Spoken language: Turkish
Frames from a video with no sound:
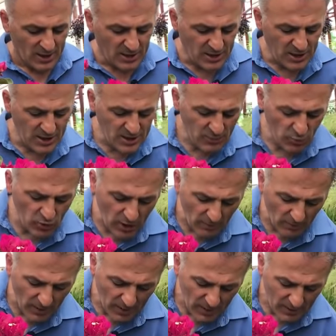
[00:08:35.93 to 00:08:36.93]
İkinci
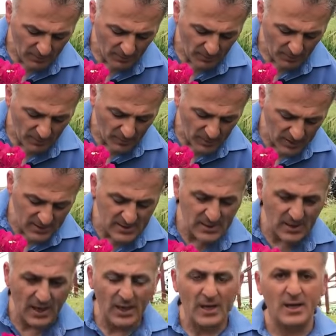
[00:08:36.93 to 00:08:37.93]
budama
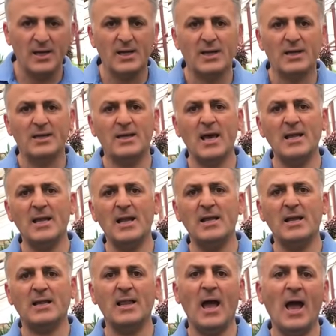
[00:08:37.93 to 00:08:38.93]
ise
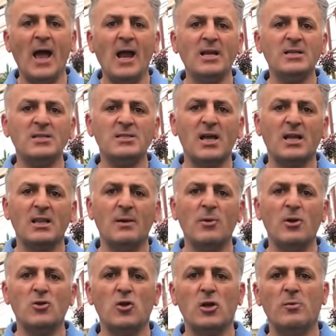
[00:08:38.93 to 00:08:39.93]
genellikle her
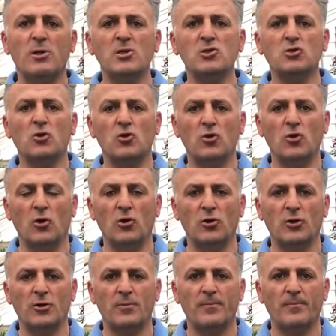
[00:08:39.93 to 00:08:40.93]
çiçekleme döneminin sonunda
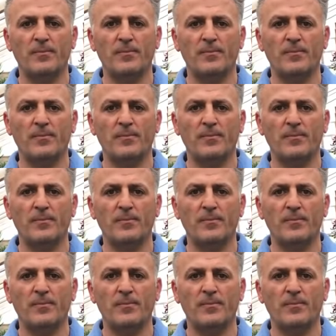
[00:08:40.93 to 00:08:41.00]
olur.